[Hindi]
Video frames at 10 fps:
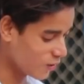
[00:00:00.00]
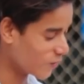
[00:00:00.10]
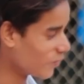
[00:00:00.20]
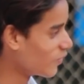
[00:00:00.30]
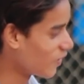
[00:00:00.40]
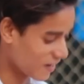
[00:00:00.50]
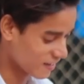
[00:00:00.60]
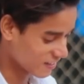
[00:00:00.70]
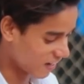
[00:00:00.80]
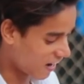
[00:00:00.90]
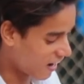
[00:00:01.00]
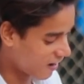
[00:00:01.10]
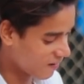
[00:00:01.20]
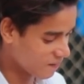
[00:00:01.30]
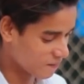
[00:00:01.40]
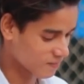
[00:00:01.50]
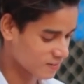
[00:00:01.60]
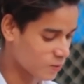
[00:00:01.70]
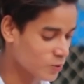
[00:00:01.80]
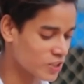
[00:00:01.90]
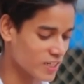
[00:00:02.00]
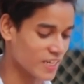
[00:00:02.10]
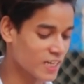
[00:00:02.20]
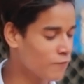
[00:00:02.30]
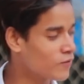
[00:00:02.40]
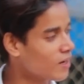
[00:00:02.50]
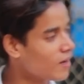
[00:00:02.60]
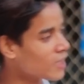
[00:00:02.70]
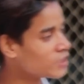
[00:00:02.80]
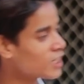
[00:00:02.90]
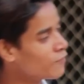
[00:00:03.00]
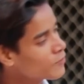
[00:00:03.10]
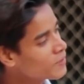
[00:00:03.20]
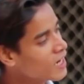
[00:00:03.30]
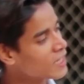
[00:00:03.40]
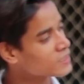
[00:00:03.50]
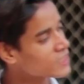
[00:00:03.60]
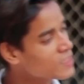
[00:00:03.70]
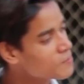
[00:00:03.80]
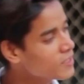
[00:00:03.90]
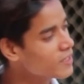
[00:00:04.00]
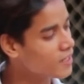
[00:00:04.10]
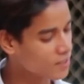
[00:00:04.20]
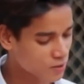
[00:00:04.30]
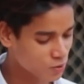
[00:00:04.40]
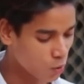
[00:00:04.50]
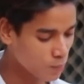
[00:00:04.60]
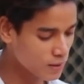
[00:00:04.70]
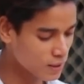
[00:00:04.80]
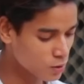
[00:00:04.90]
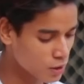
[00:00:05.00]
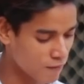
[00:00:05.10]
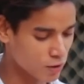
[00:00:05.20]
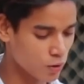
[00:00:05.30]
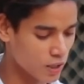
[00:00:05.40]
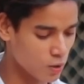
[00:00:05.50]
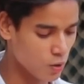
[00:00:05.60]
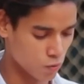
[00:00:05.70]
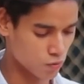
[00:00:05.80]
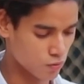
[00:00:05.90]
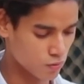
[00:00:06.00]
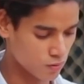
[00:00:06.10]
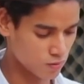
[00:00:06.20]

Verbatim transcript: जाओ क्या कर रहे हो कुछ नहीं गिफ्ट अच्छा गिफ्ट भी नहीं ला सकते क्या आपके लिए दो हाँ, मिनट तो कर लो हाँ।